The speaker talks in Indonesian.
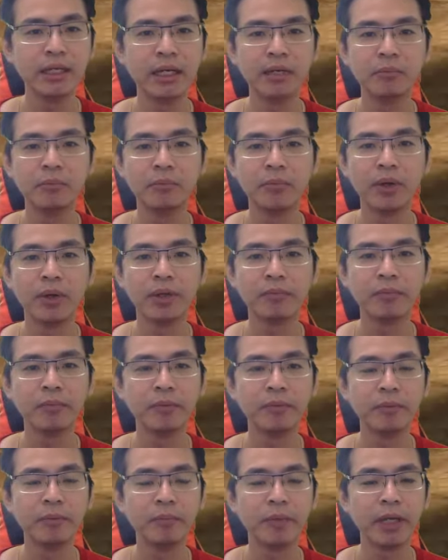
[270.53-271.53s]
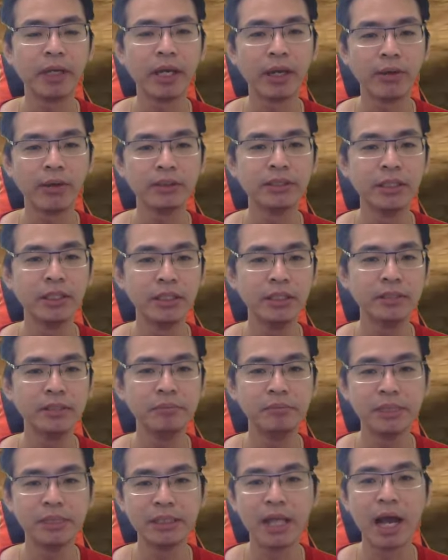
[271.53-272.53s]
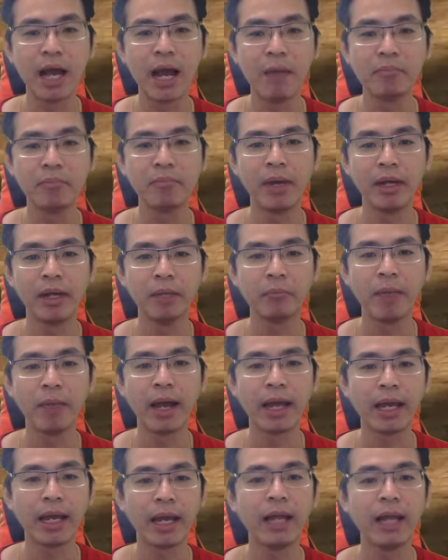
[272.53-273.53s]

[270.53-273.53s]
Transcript: ya buat PvP Chaos jadi bisa gampang dipakai